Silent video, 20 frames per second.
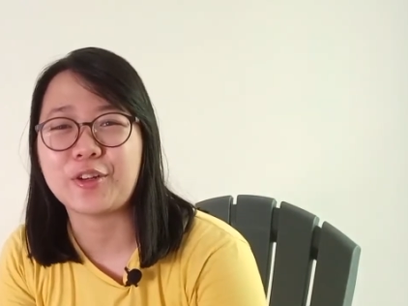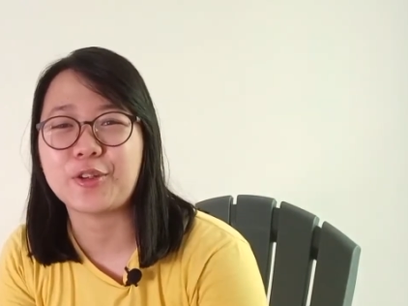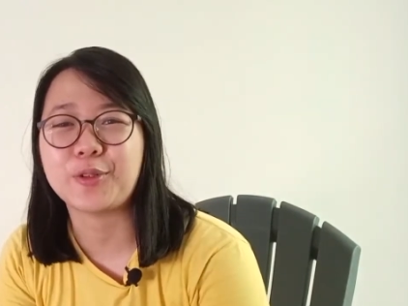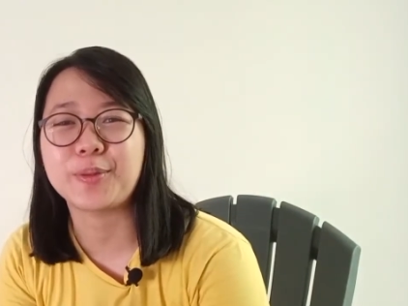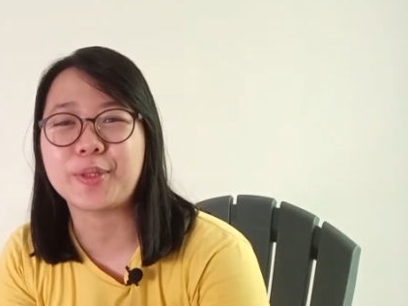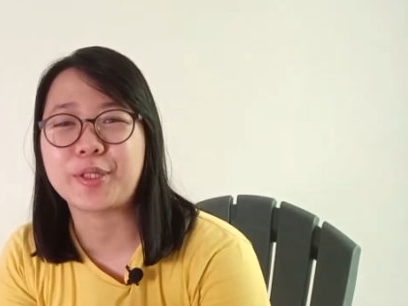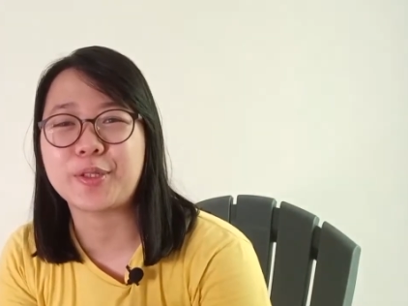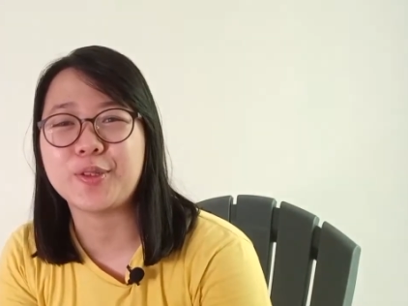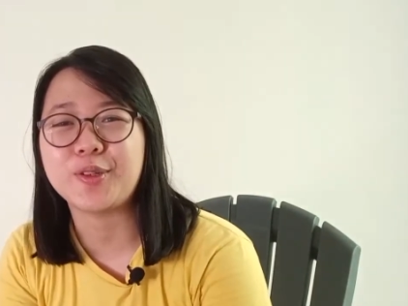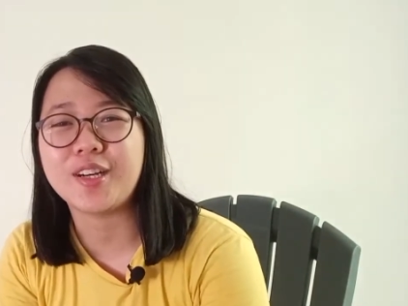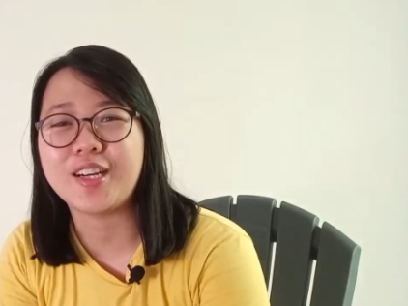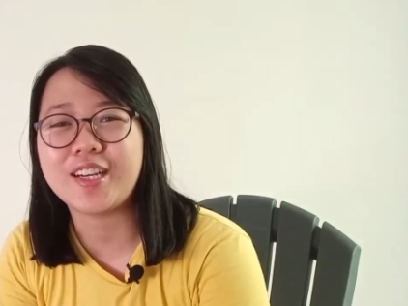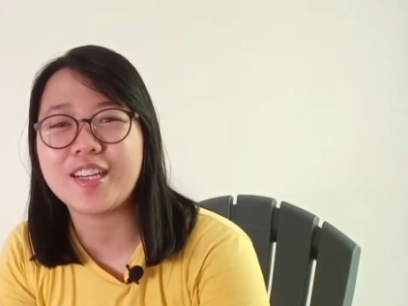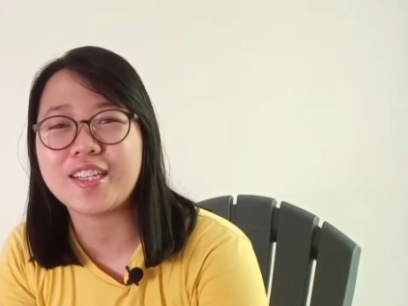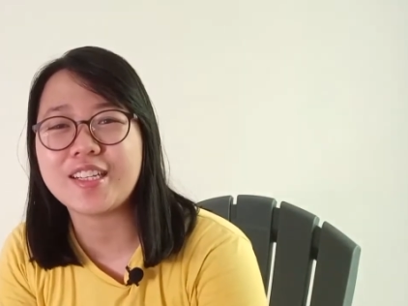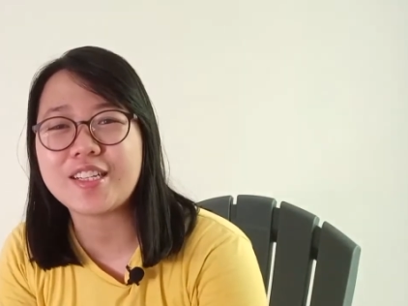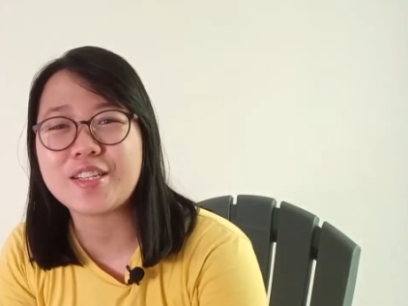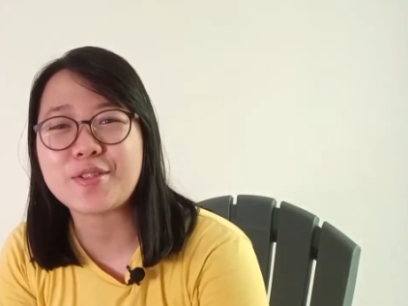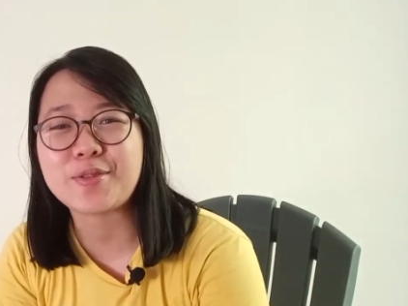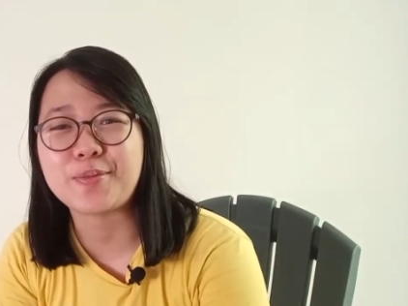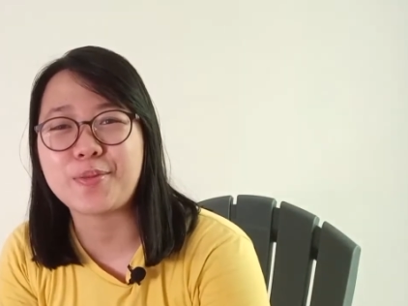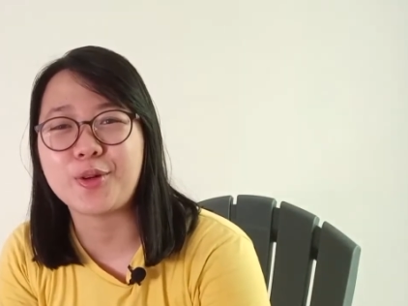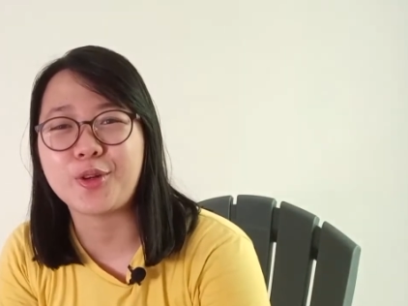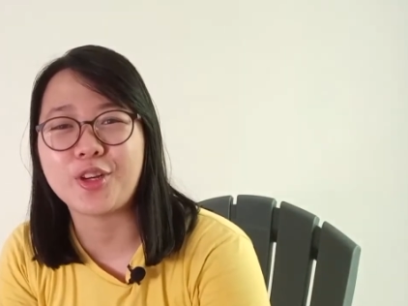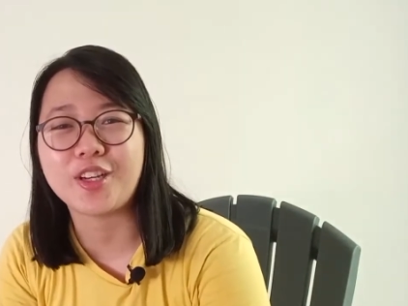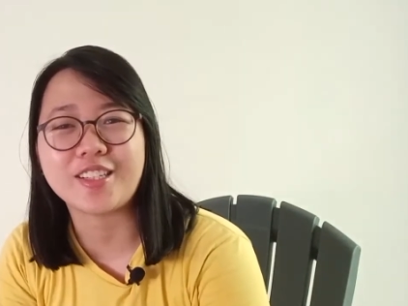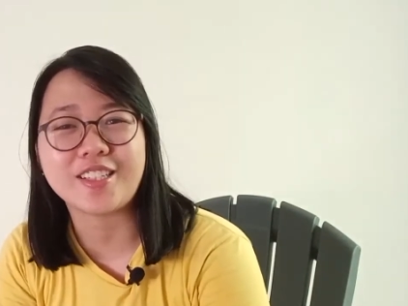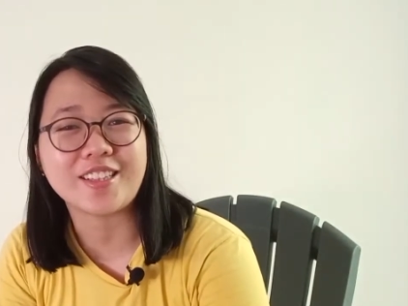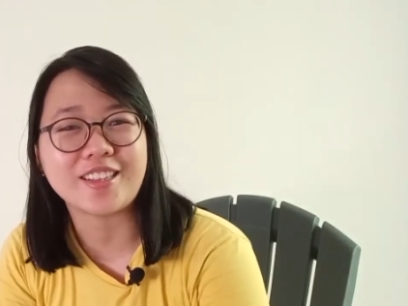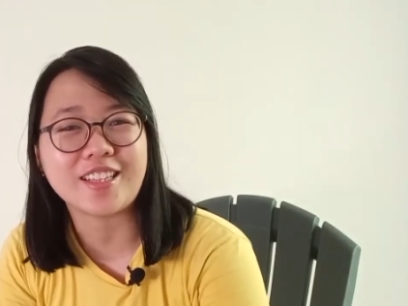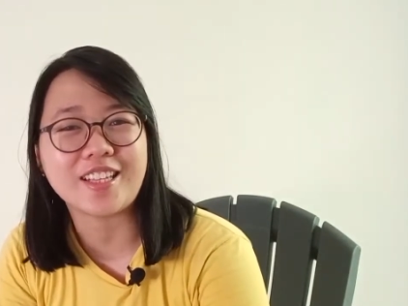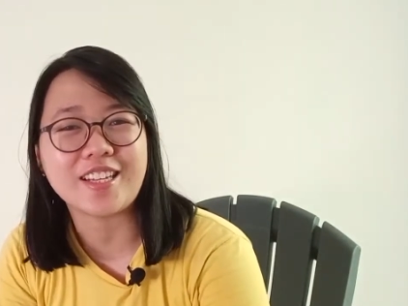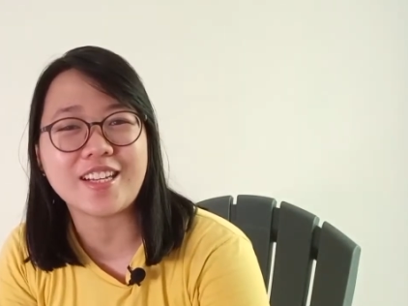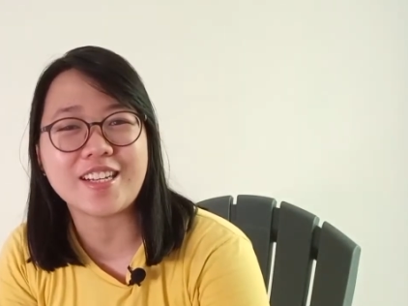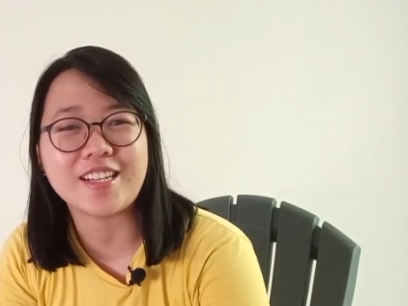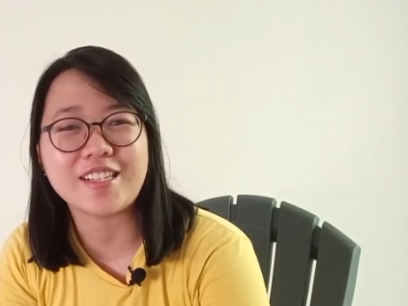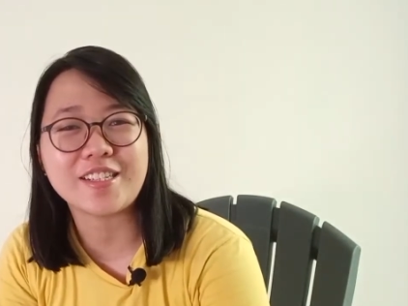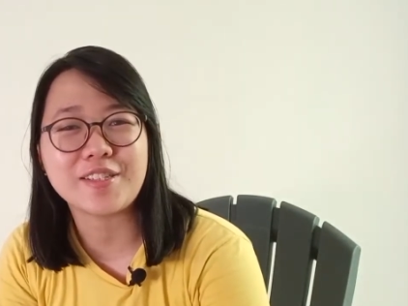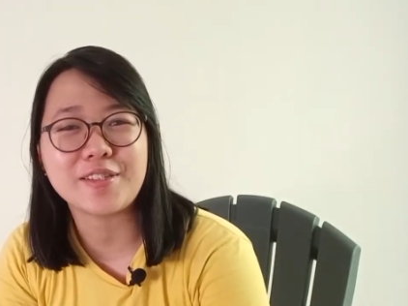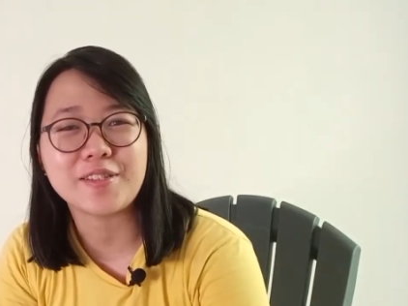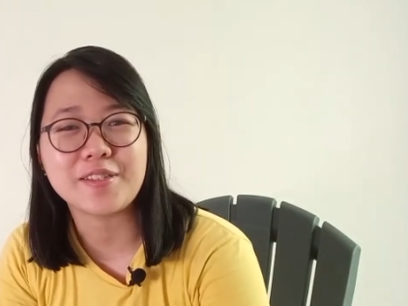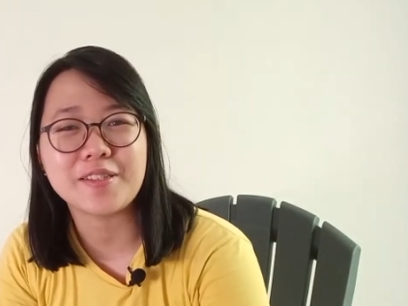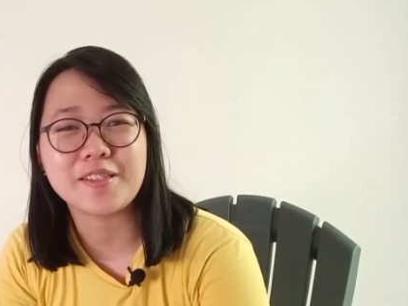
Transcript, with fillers: Aku berdoa semoga kita